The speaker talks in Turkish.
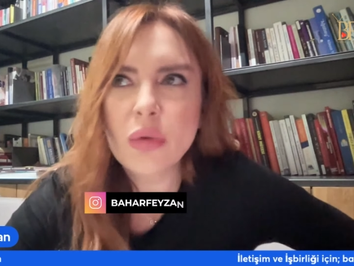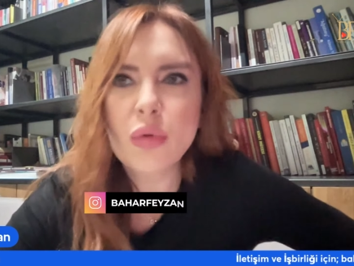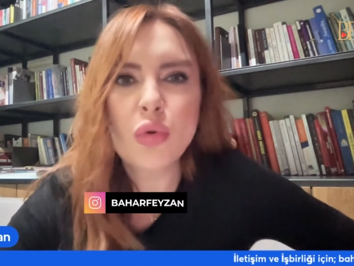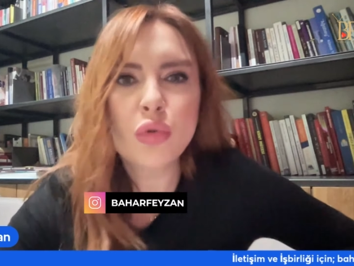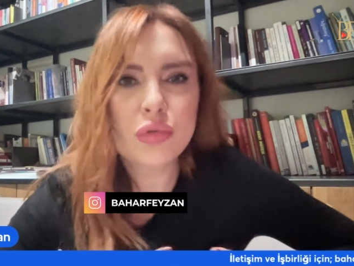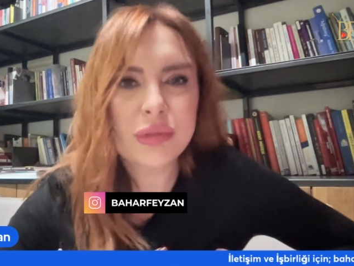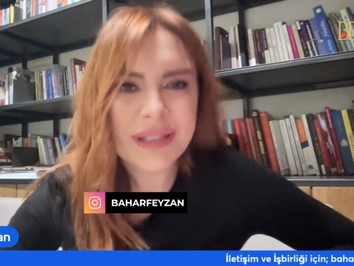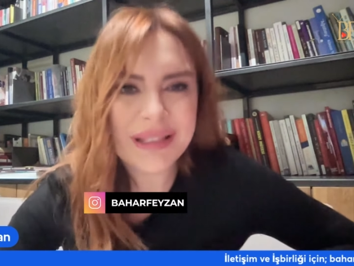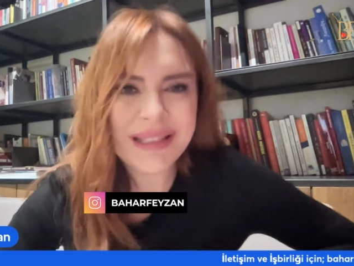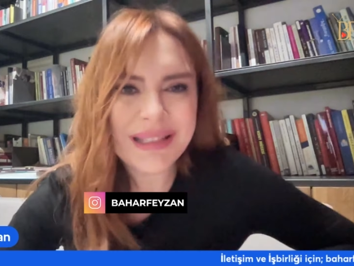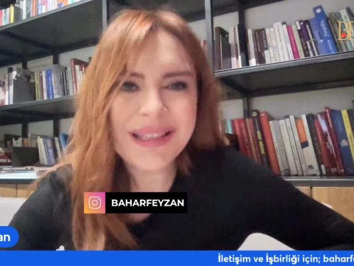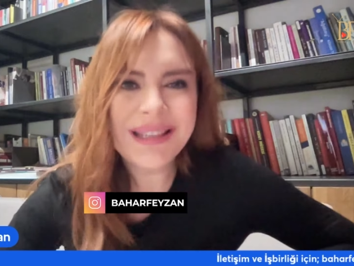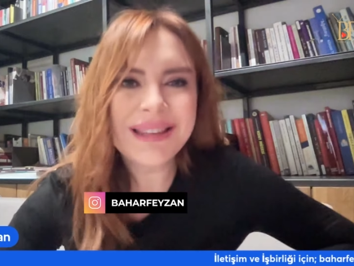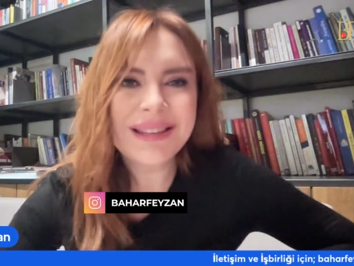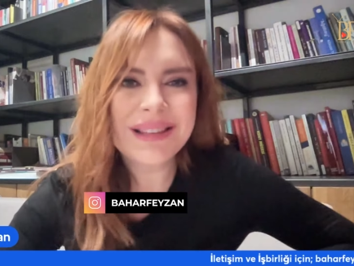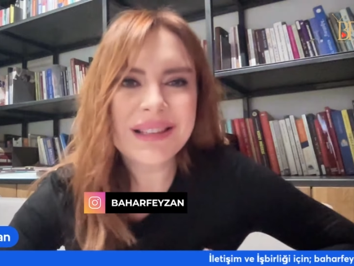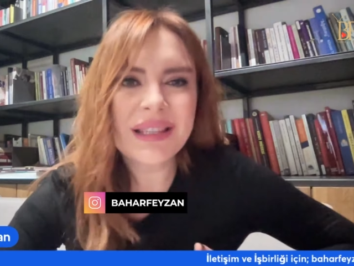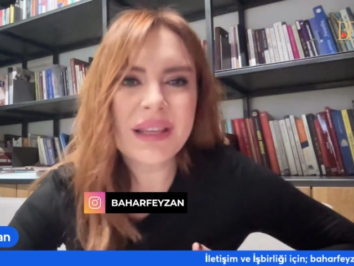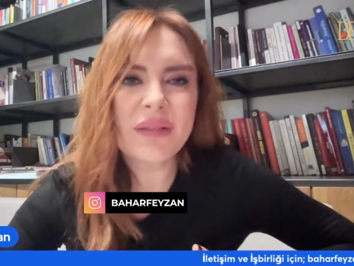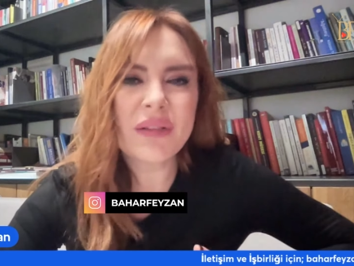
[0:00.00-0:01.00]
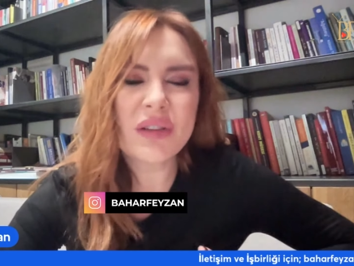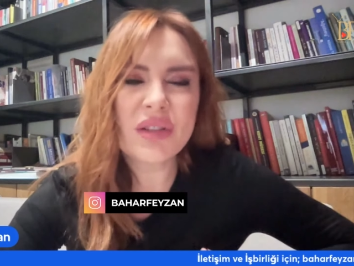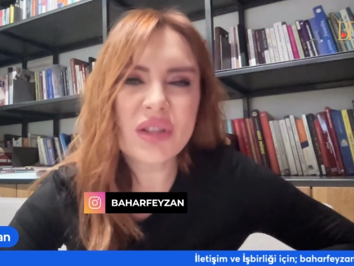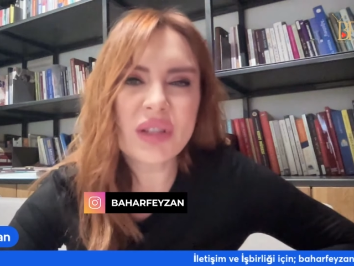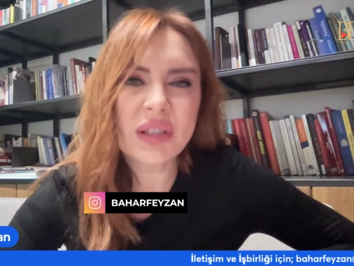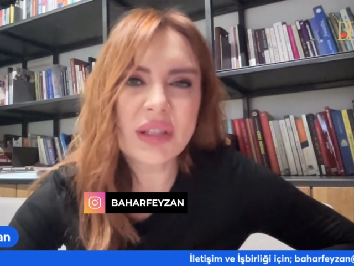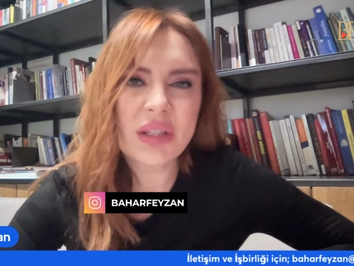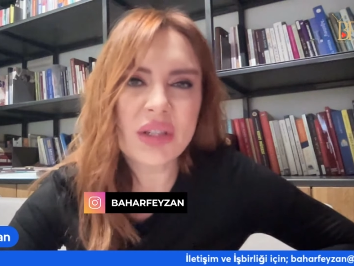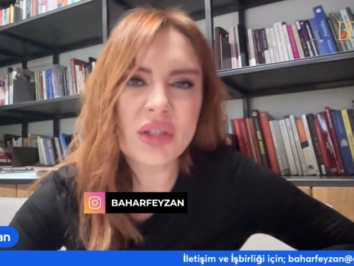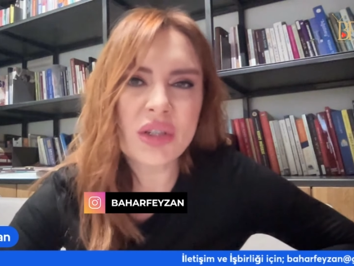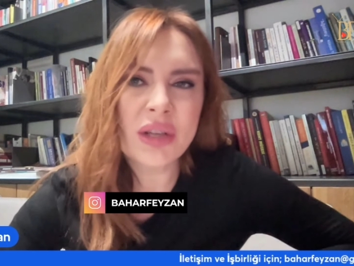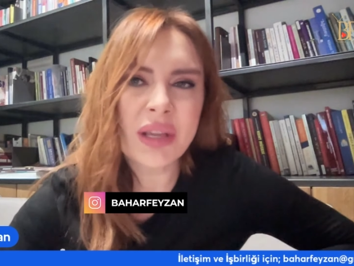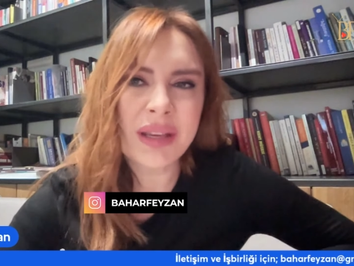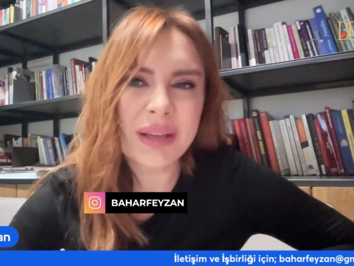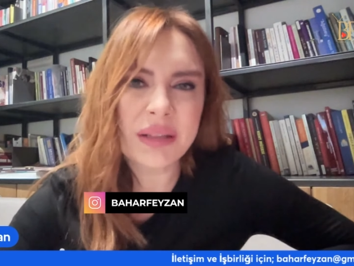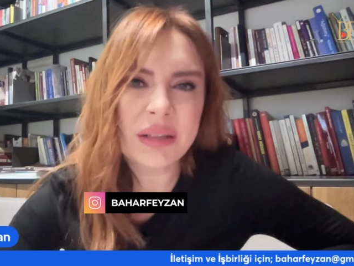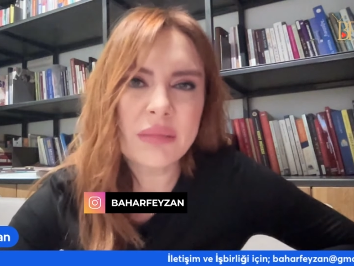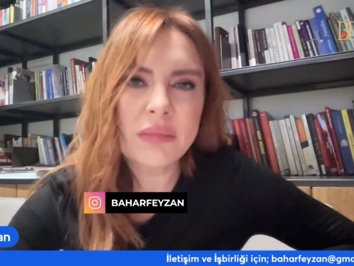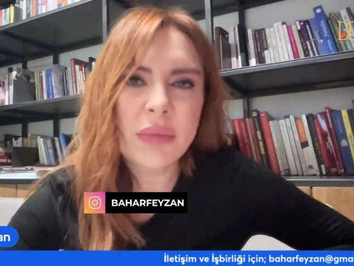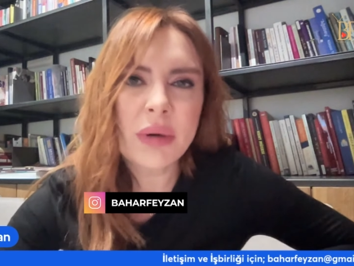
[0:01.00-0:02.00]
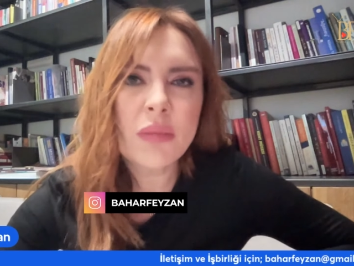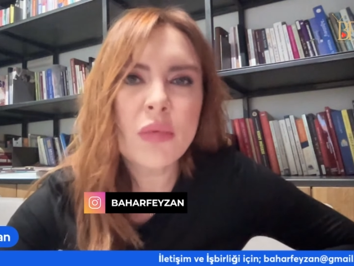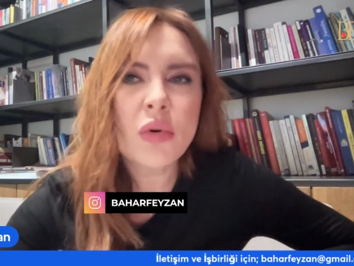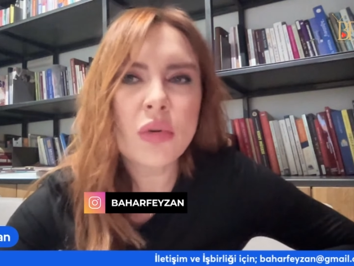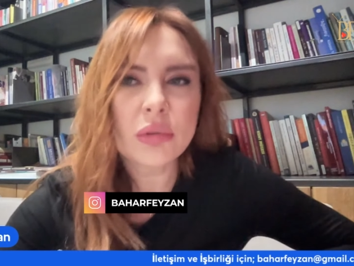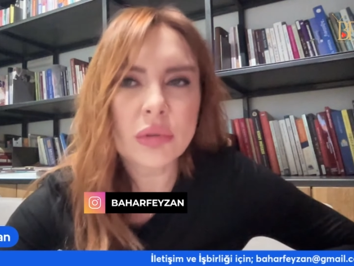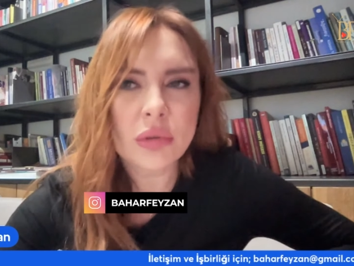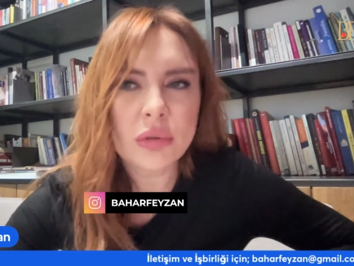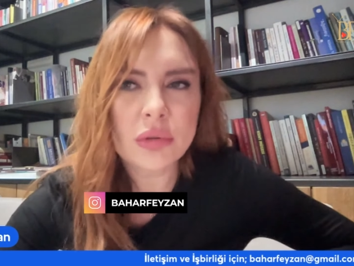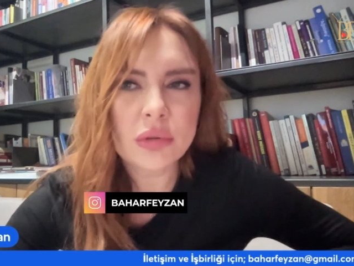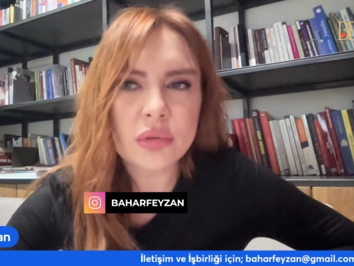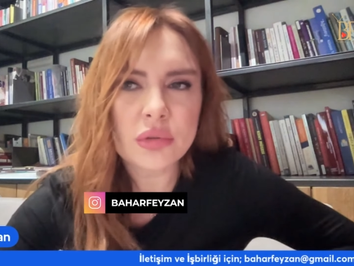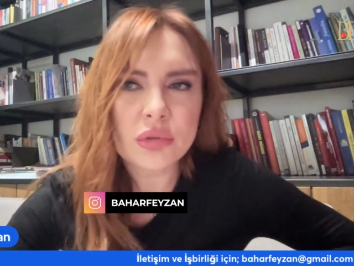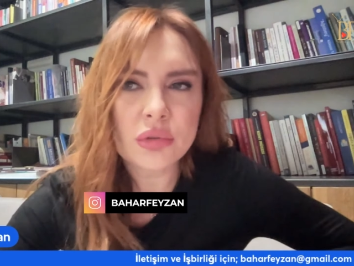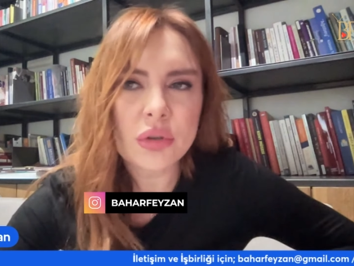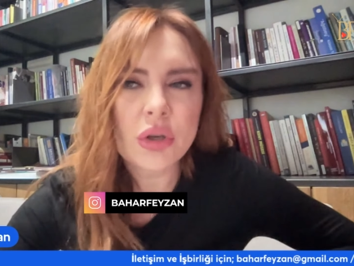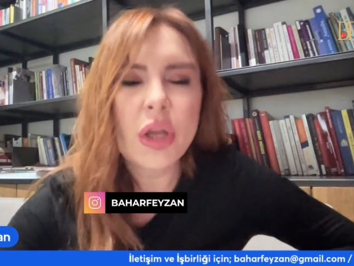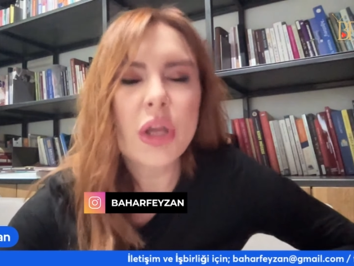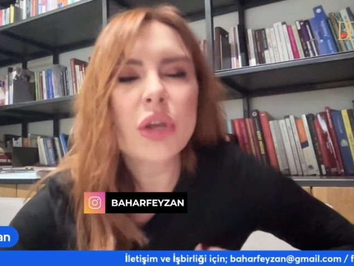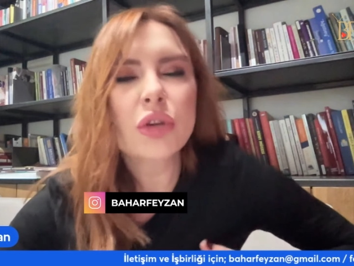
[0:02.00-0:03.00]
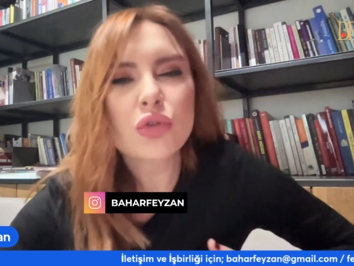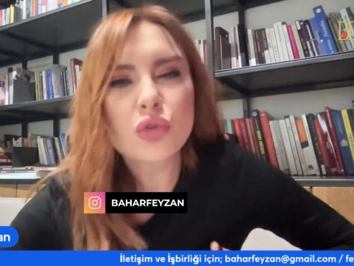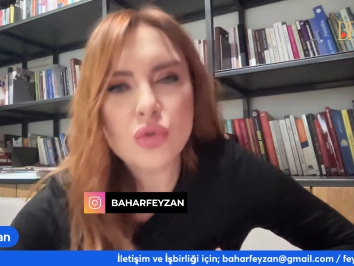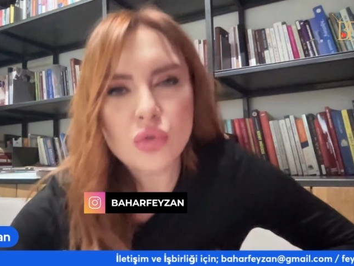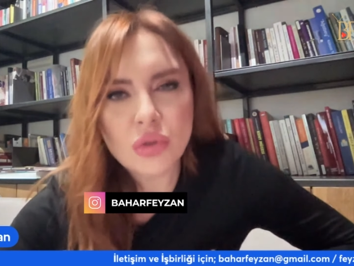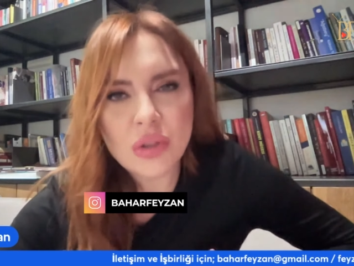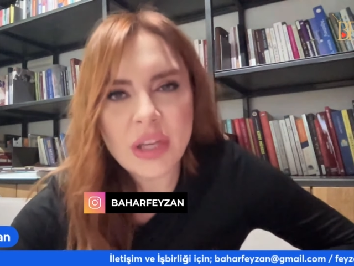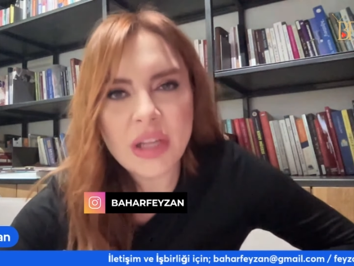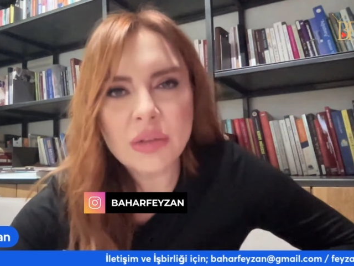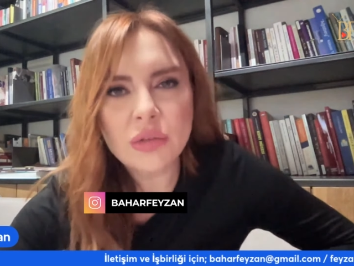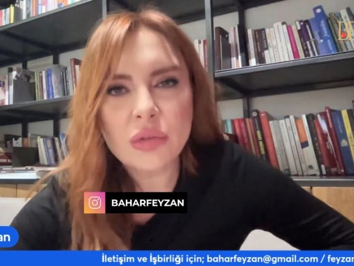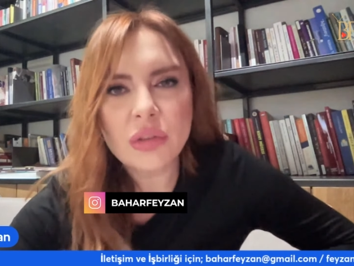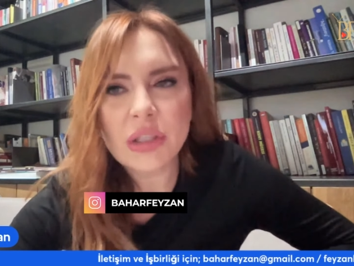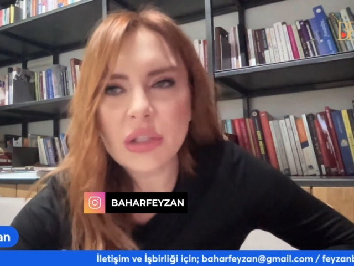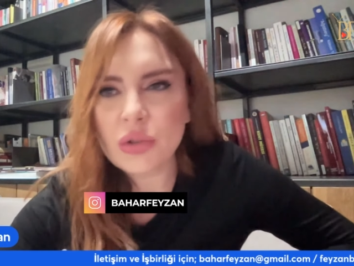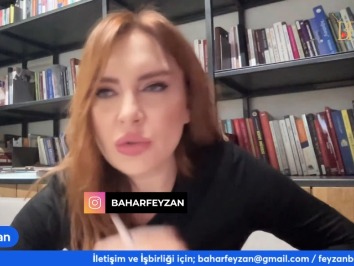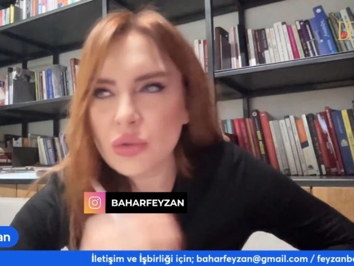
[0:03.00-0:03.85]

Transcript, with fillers: olsaydı sevinecek kişi Ekrem İmamoğlu olurdu. Şundan dolayı